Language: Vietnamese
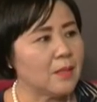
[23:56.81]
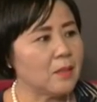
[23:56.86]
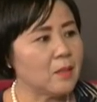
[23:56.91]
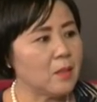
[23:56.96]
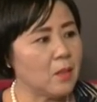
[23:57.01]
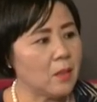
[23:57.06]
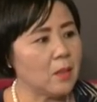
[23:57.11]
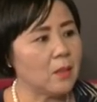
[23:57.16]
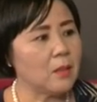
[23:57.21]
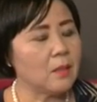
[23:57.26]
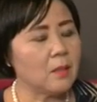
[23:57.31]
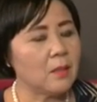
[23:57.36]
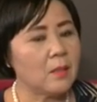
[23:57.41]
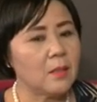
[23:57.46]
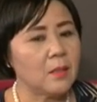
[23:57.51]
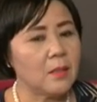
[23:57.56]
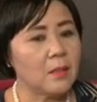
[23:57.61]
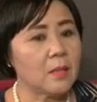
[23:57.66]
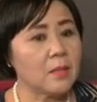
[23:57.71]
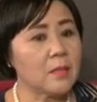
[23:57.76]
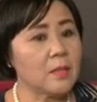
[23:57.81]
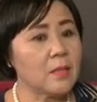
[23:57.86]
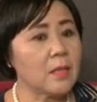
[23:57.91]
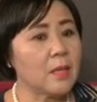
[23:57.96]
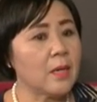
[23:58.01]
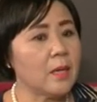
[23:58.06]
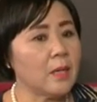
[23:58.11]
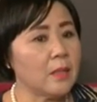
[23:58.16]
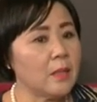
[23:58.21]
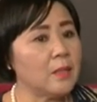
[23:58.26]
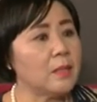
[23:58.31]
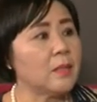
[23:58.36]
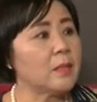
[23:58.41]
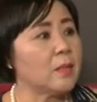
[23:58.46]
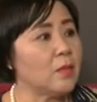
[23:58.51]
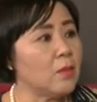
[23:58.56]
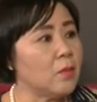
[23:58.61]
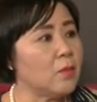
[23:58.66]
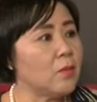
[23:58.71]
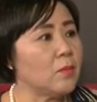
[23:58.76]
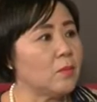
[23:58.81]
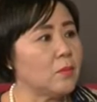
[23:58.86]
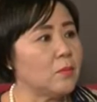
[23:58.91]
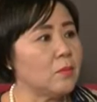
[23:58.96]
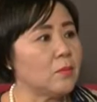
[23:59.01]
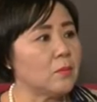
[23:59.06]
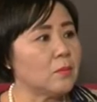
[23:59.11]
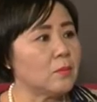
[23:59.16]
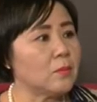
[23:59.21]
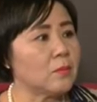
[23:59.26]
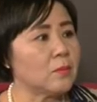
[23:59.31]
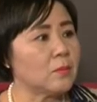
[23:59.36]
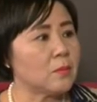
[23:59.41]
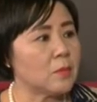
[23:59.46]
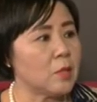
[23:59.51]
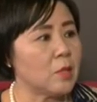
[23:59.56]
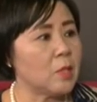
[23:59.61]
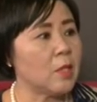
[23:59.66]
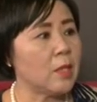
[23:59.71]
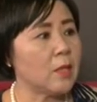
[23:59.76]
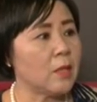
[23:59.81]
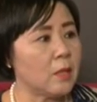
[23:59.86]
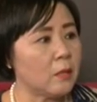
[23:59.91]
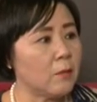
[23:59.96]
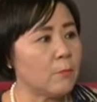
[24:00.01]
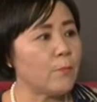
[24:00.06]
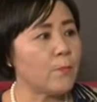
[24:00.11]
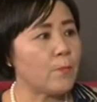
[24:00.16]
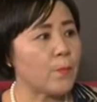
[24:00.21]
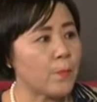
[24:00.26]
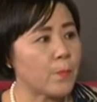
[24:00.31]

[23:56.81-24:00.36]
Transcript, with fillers: Đó, ta sẽ nghiên cứu với nhà